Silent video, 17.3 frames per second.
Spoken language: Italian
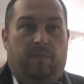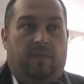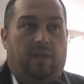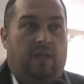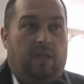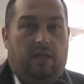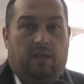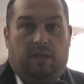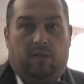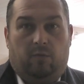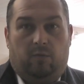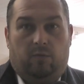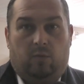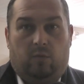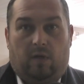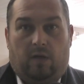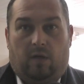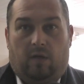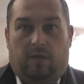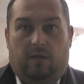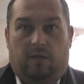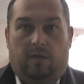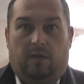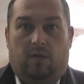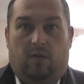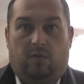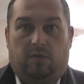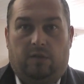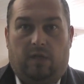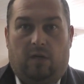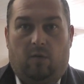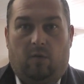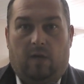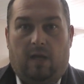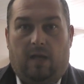dell'agricoltura nostra
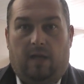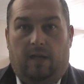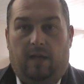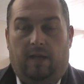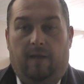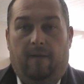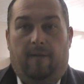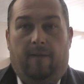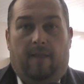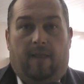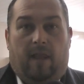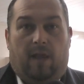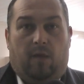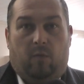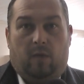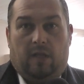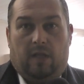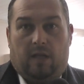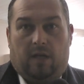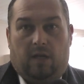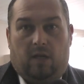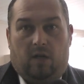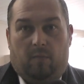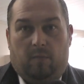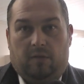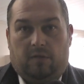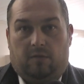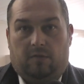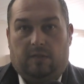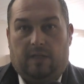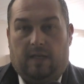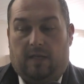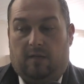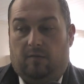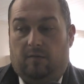locale e quindi a chilometro
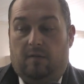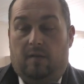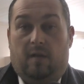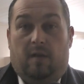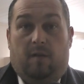zero